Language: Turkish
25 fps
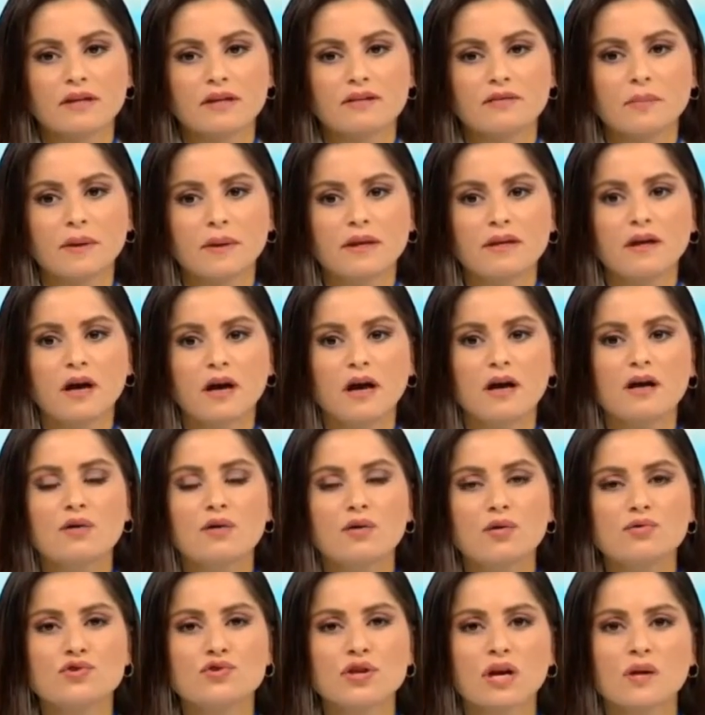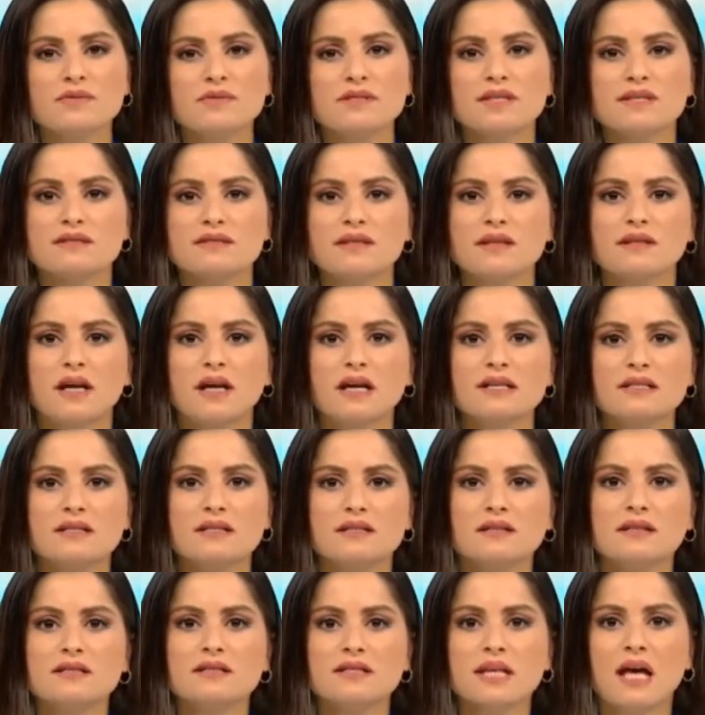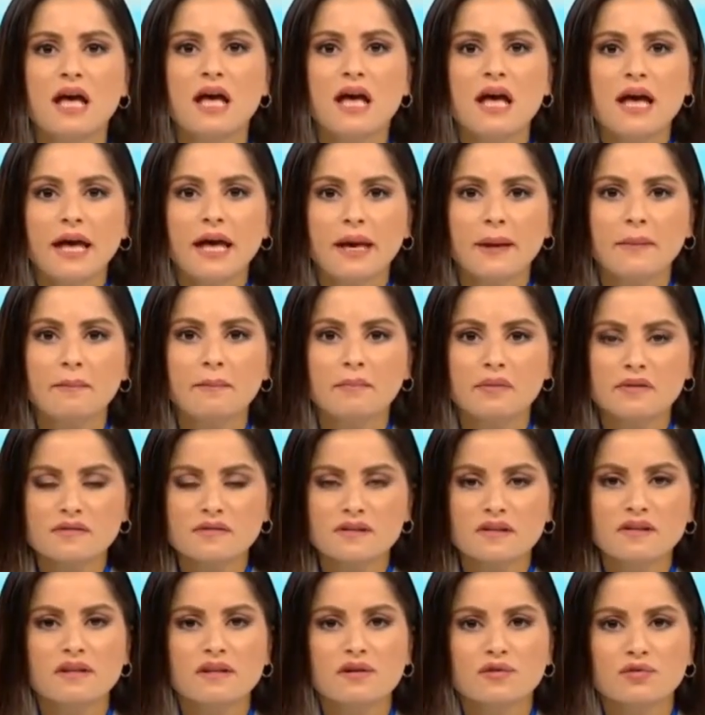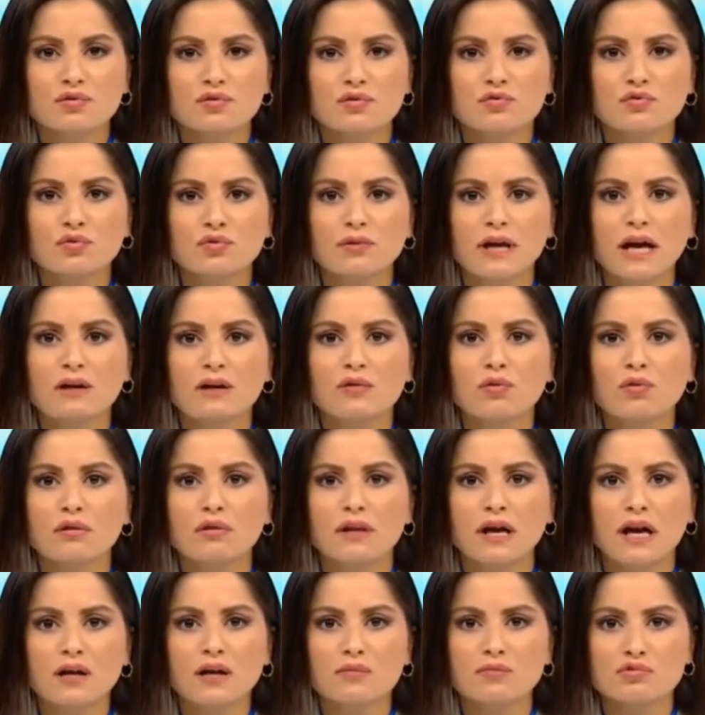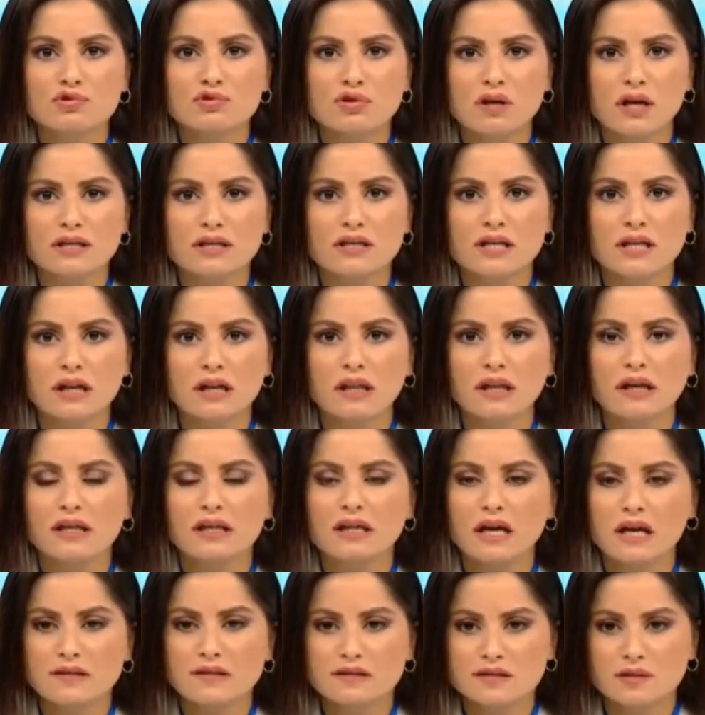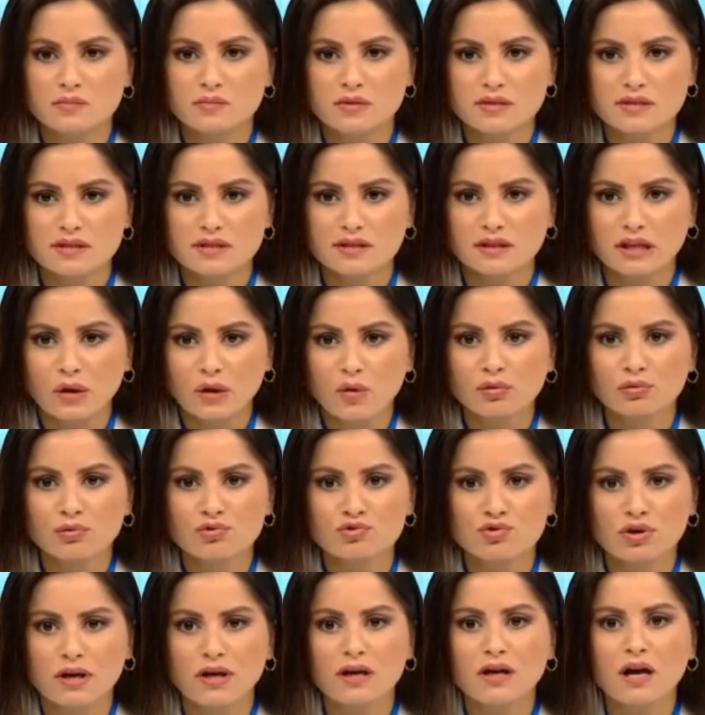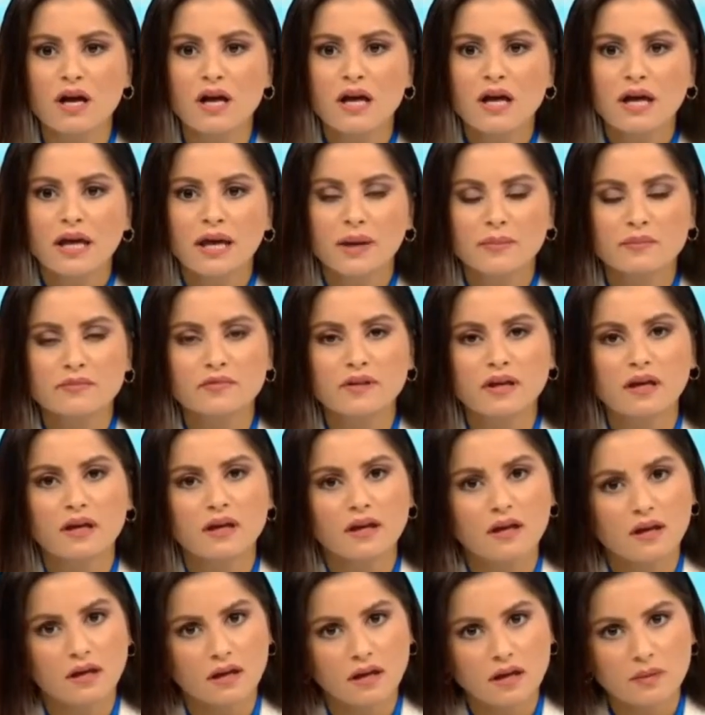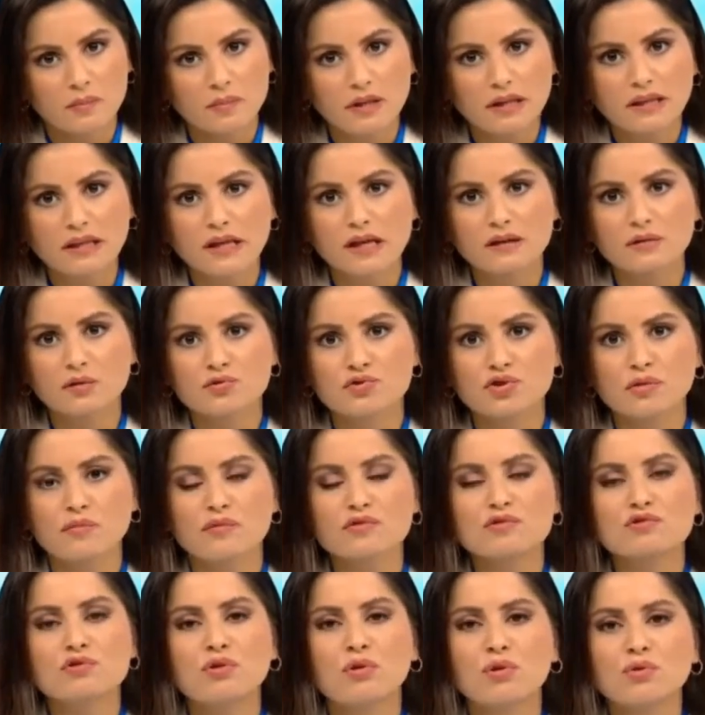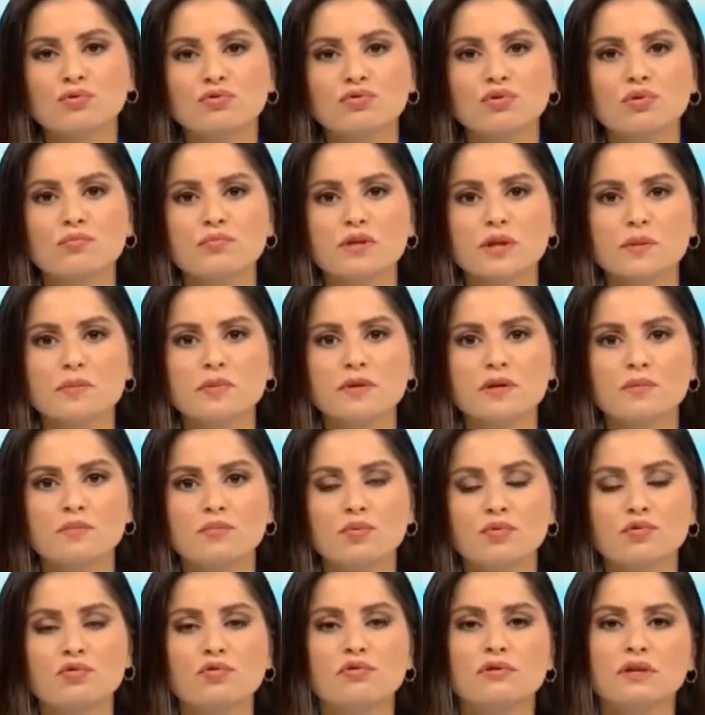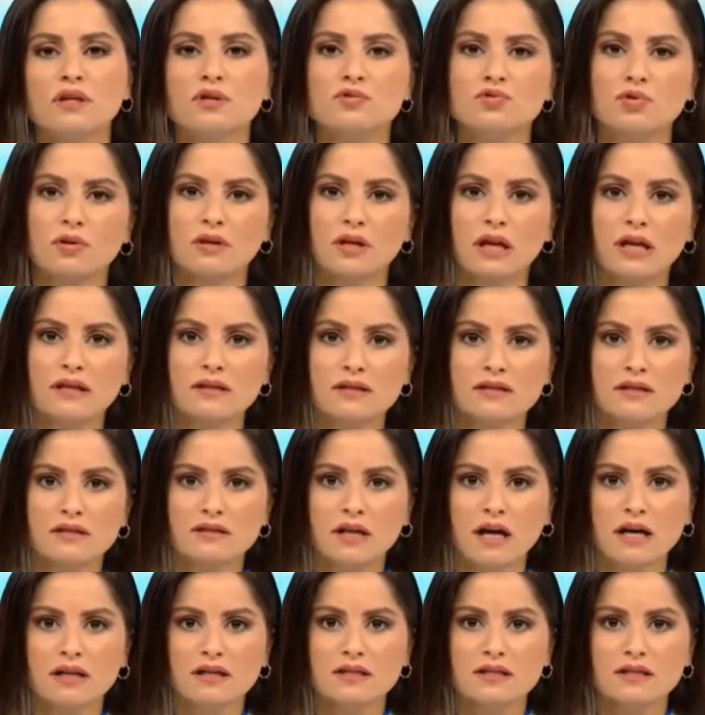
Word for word: Evet peki Hakkı Hocam siz ne dersiniz? hem Batı ile yürütülen nükleer müzakerelere yansıması ne olacak? Hem de e, Bilgehan hocama sorduğum gibi bugün yaşananların